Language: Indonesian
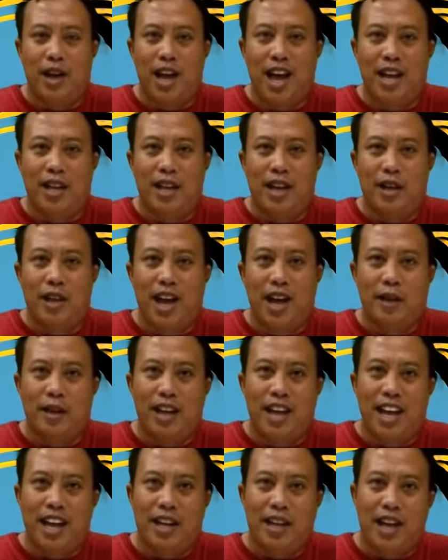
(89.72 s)
Internet
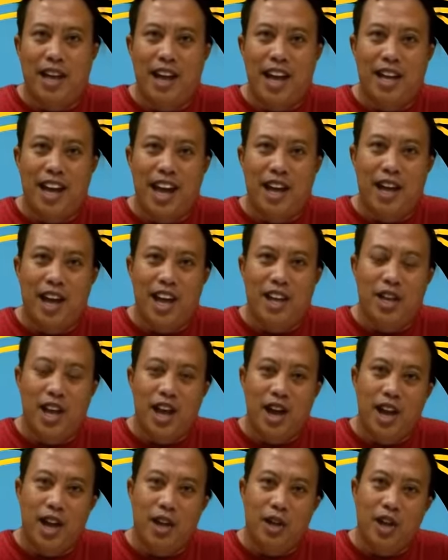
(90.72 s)
Internet adalah
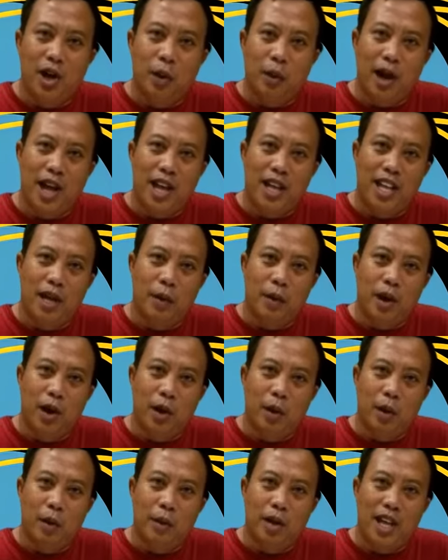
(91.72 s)
jaringan global yang
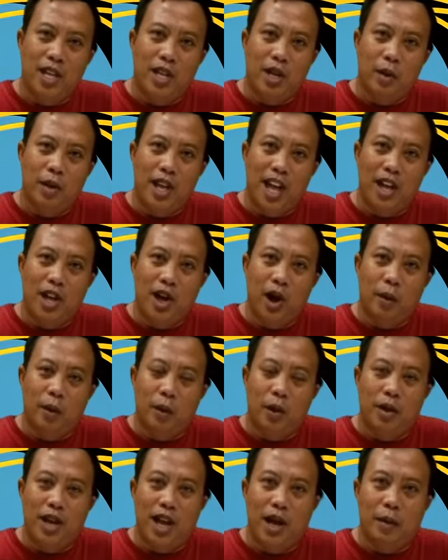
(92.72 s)
menghubungkan jutaan
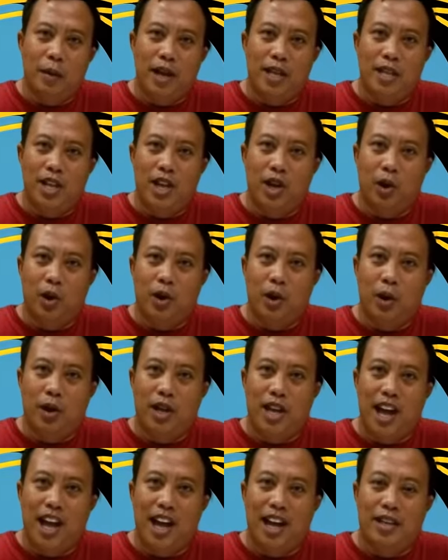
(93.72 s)
komputer di seluruh
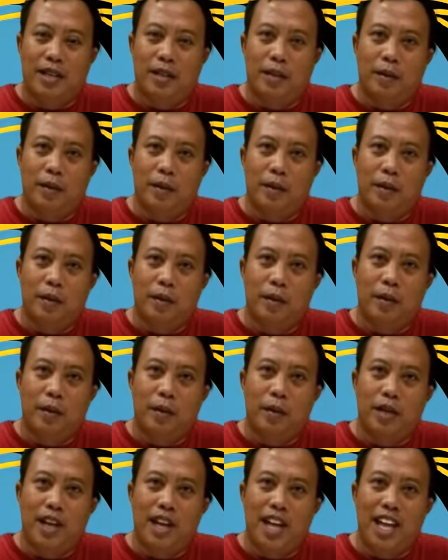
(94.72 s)
dunia.
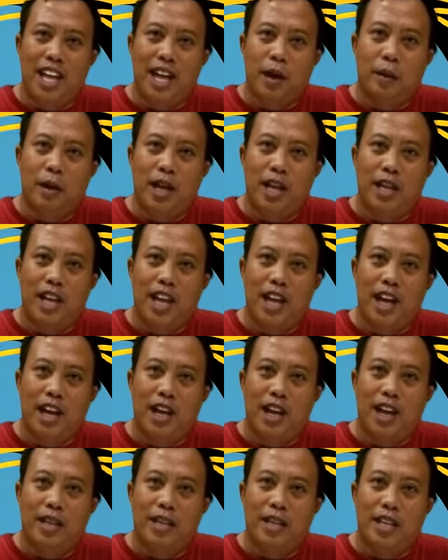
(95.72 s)
Ini
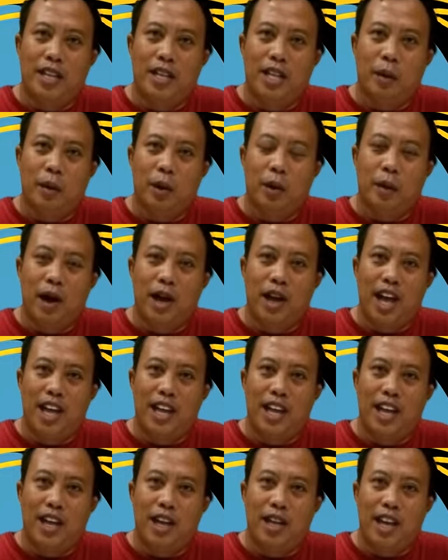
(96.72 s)
menyediakan akses ke
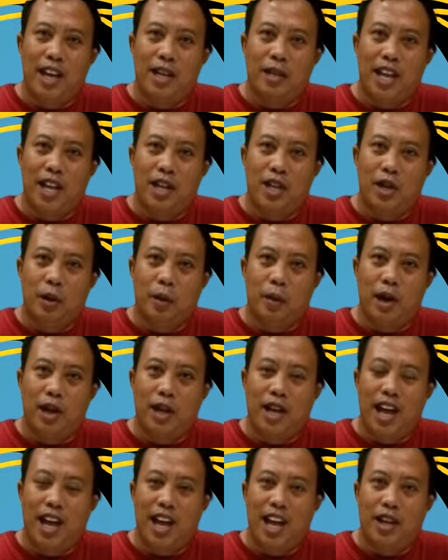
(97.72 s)
berbagai layanan dan
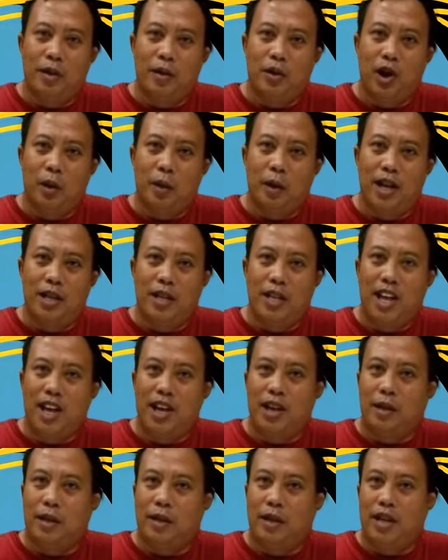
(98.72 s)
sumber daya
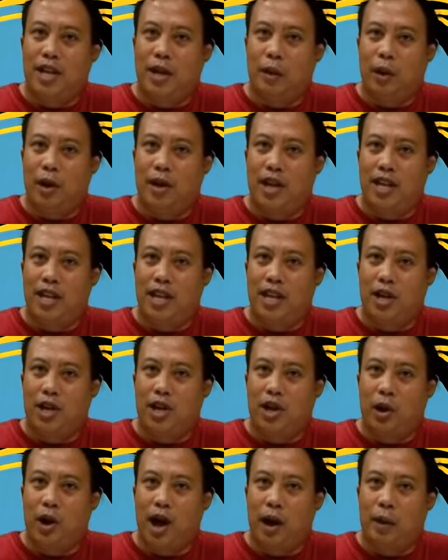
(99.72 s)
informasi, seperti
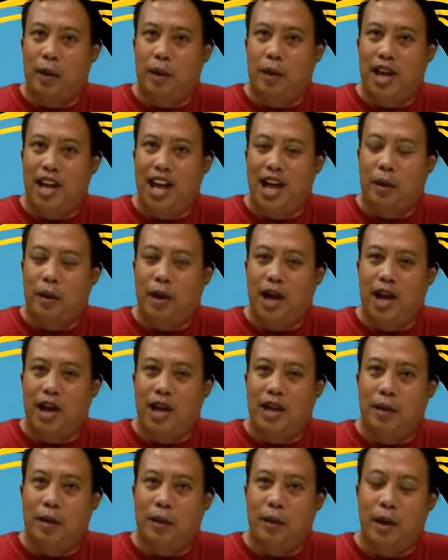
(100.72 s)
situs web,
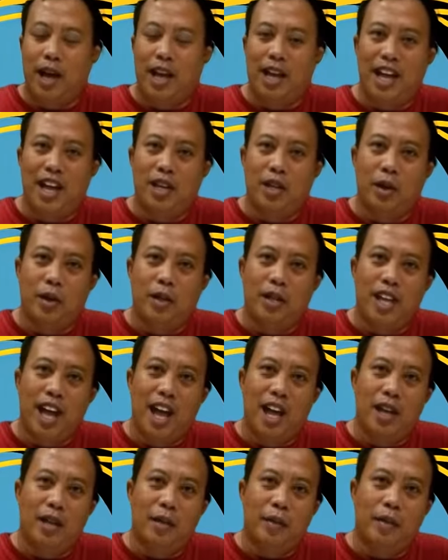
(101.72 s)
email, media
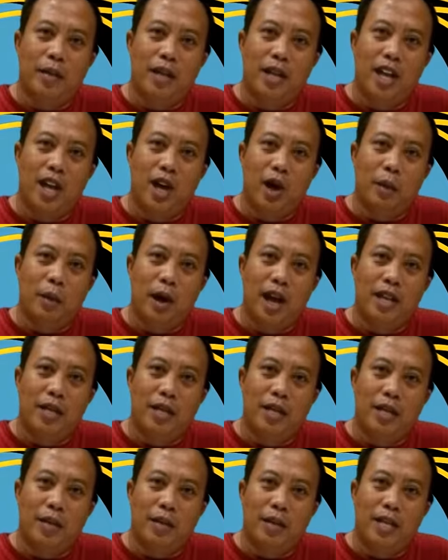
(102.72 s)
sosial,
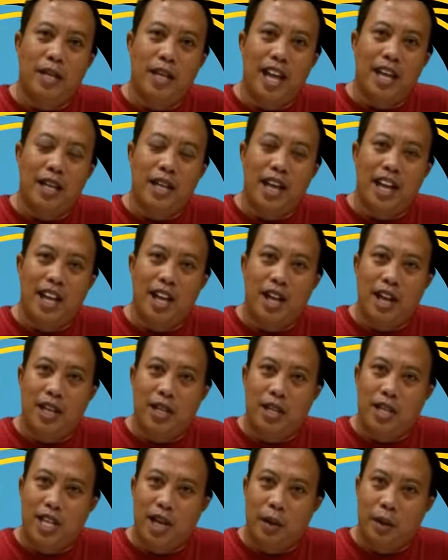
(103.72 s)
e-commerce, dan
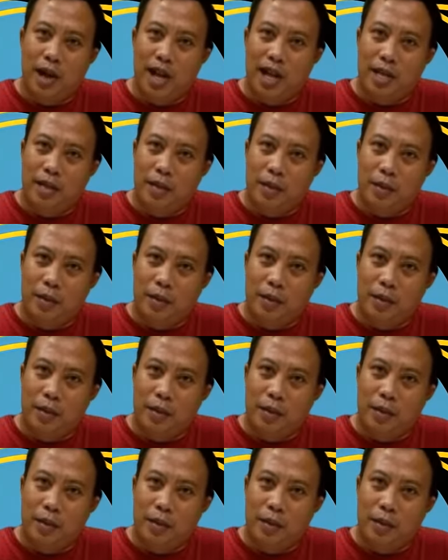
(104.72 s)
layanan streaming.